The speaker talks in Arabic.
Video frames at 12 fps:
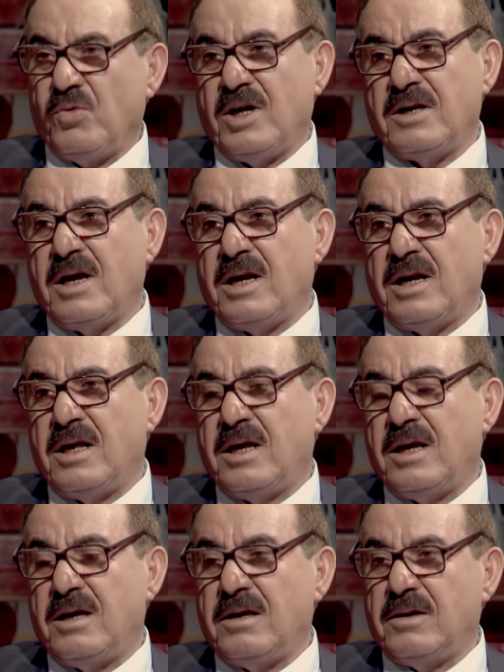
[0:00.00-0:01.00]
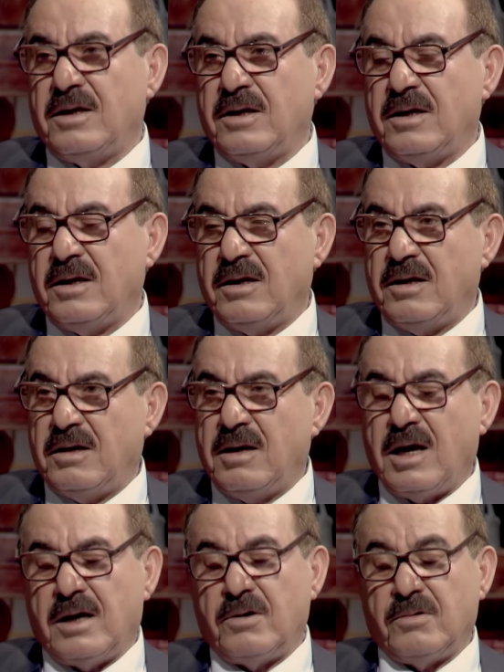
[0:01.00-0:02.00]
طيب. هنا مدحت ما شجعك؟
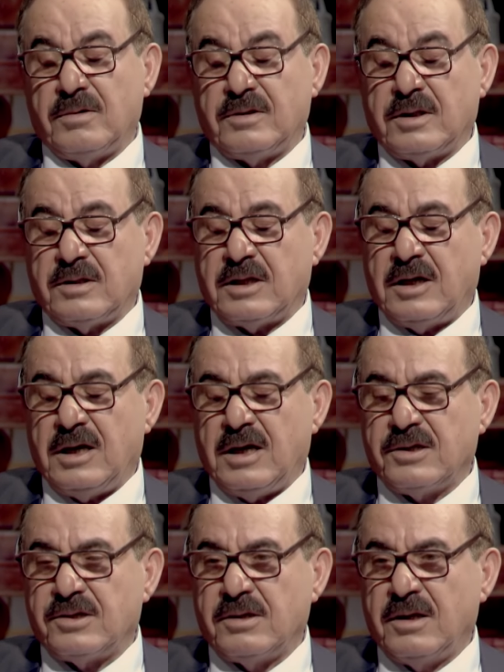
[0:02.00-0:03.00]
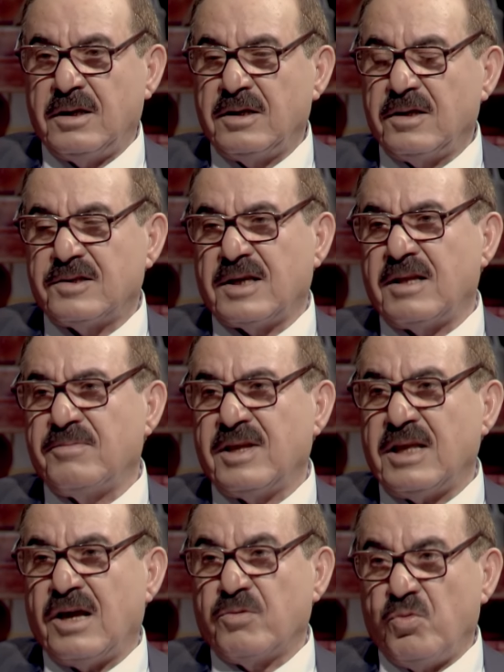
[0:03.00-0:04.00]
لا تدري ليش؟ استاذ
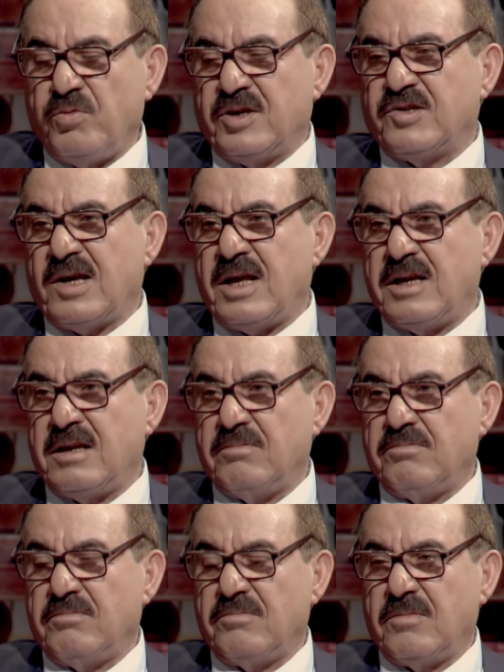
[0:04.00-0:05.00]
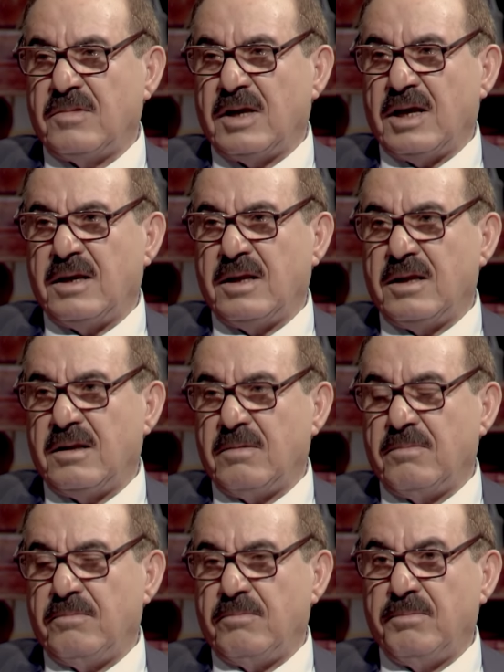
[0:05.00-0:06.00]
مدحت مو بس انا يعني
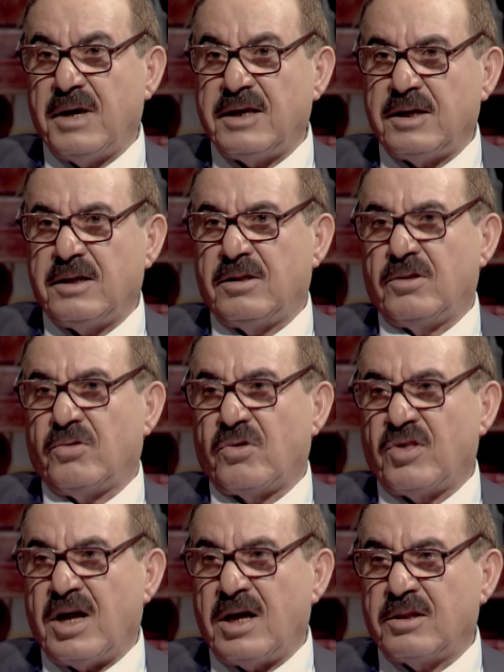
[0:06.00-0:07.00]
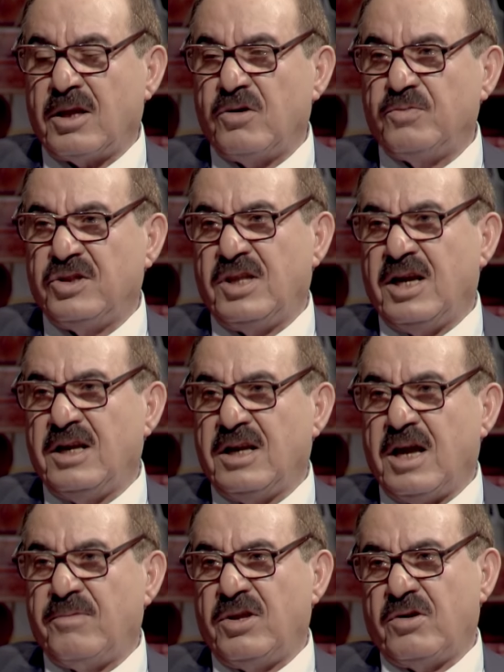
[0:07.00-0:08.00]
ما يريد القضاة او مدعين
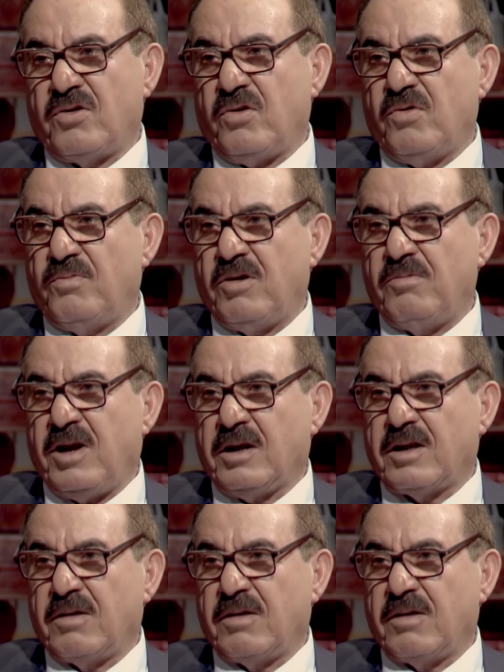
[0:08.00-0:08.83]
عامين يروحون بالمحكمه